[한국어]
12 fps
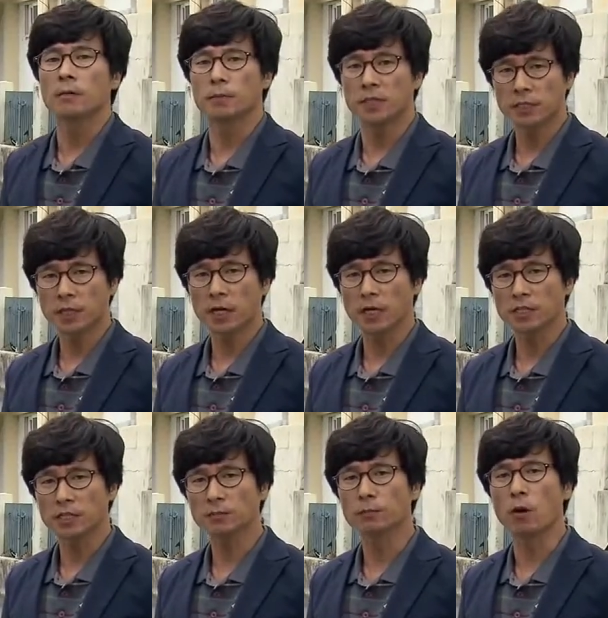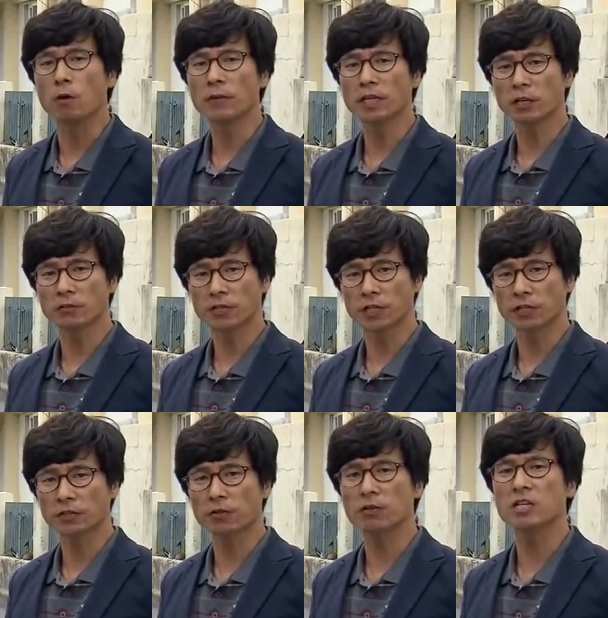피의자 강 씨는 범행
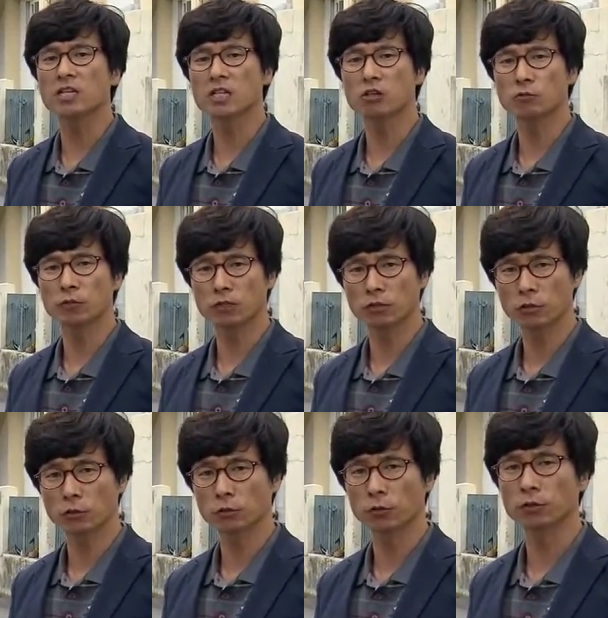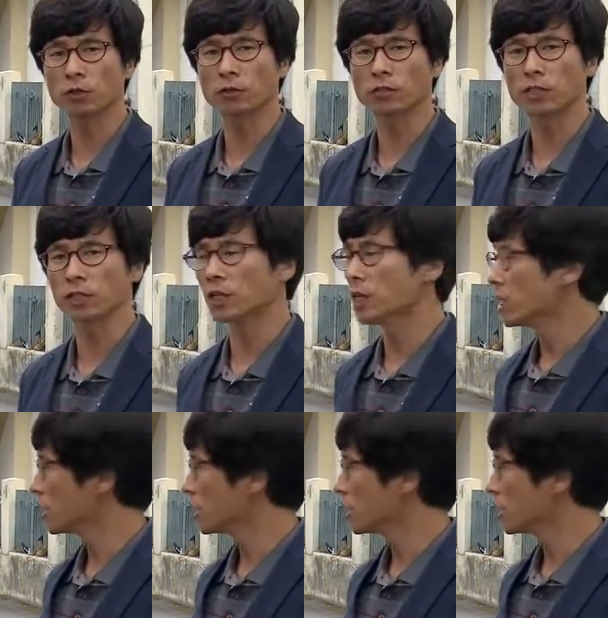현장에서 1km 정도 떨어진